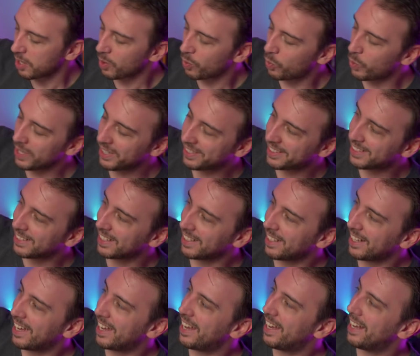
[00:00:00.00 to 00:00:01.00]

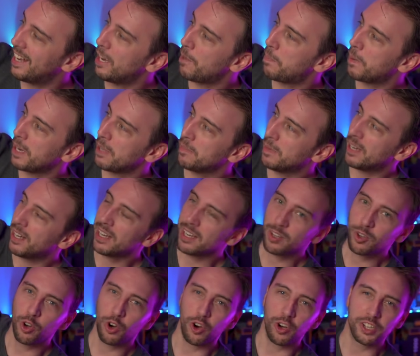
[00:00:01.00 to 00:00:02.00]
Questa è la prima
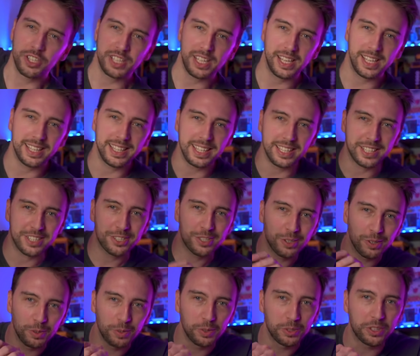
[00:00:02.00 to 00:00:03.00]
cosa in
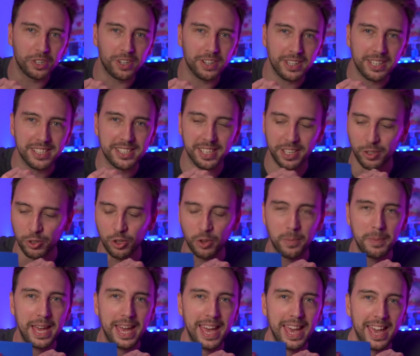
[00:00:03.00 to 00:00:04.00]
assoluto che secondo
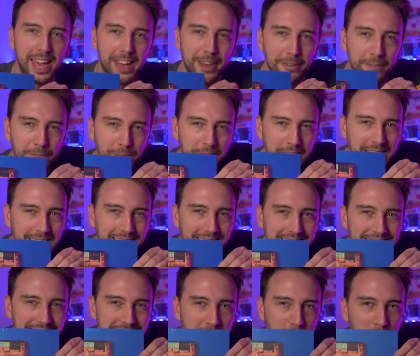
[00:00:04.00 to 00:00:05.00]
me è
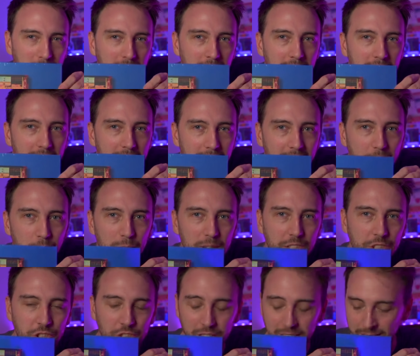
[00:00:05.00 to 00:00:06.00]
fighissima, è una
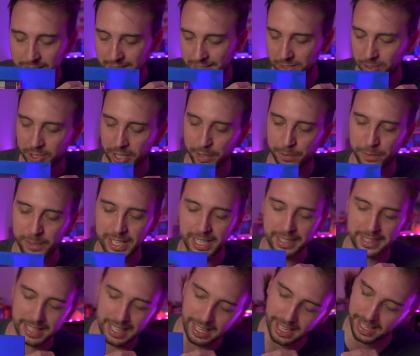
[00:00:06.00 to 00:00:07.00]
gigantografia
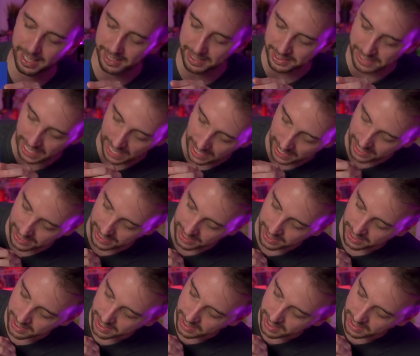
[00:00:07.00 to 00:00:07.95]
del DAI